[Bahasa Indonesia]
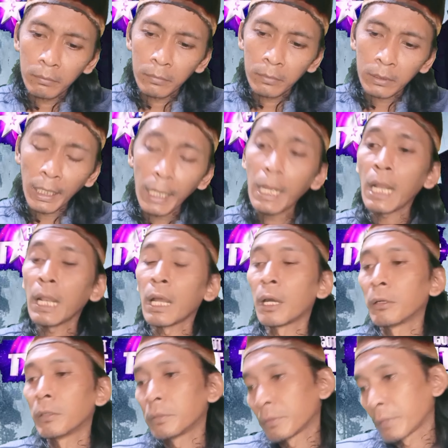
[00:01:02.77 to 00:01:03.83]
saya
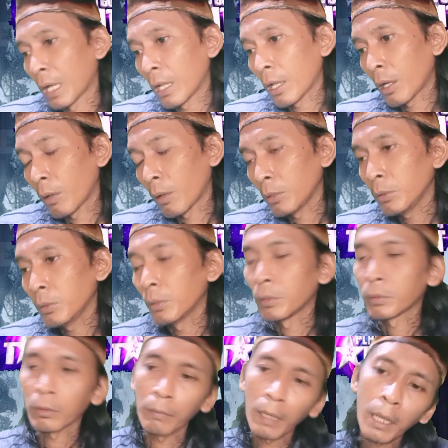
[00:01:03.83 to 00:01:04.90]
galau, galau, aduh,
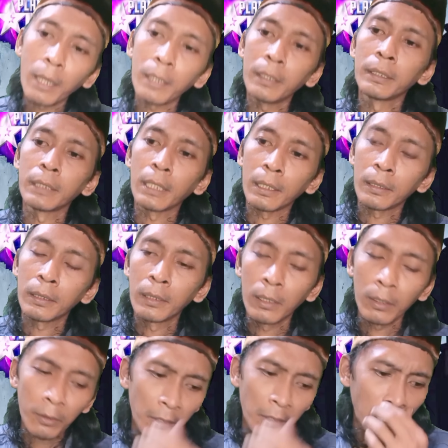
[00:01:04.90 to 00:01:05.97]
mahalnya,
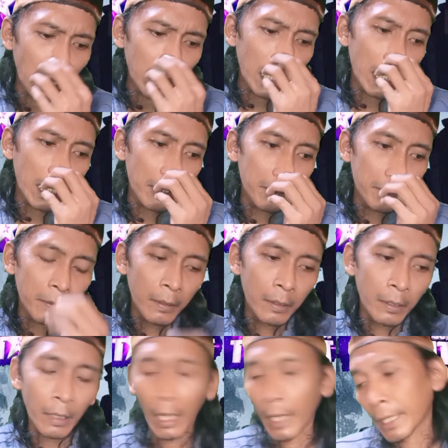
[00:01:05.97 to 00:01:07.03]
kok galau.
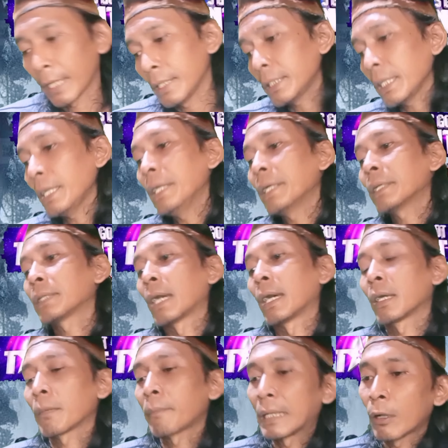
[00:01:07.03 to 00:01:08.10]
Akhirnya saya ingat lah
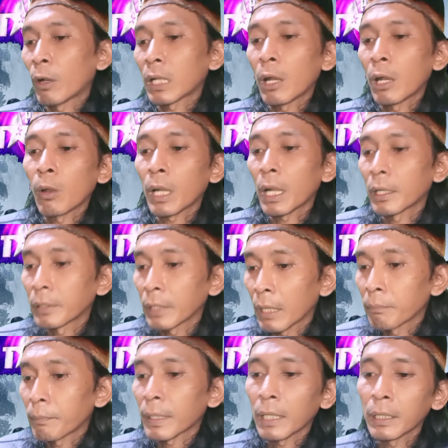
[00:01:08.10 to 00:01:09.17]
pada orang-orang yang
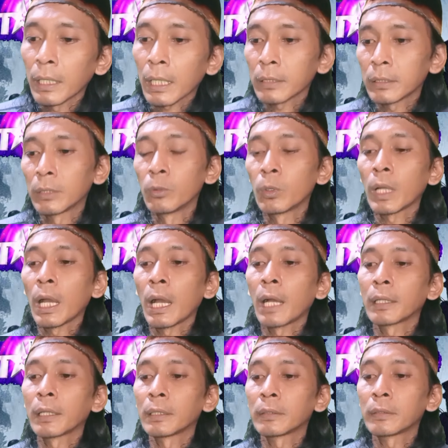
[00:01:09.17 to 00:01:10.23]
pernah dekat dengan orang
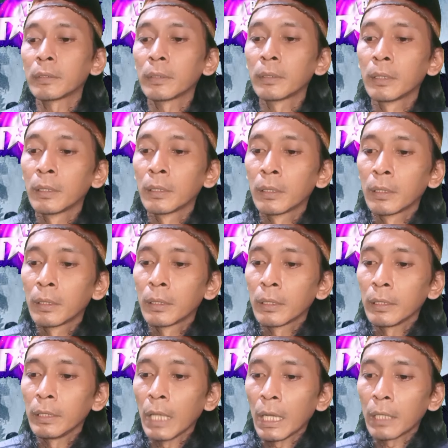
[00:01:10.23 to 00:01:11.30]
gitu,
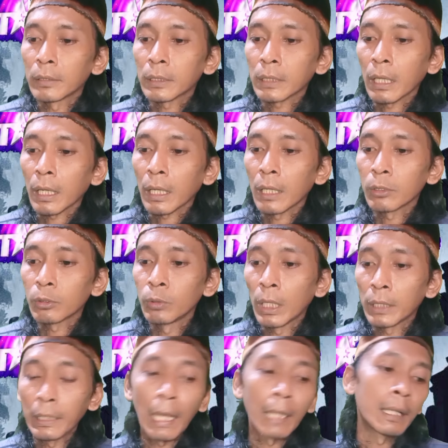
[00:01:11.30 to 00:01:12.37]
yang sekarang sudah
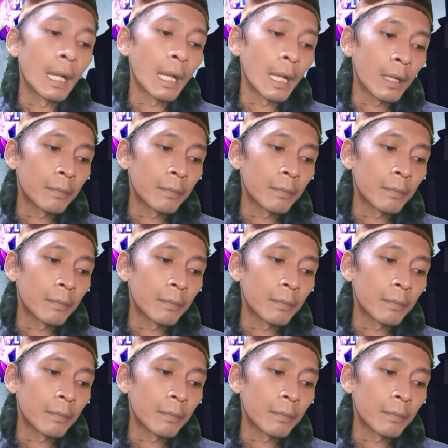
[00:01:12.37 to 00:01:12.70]
tiada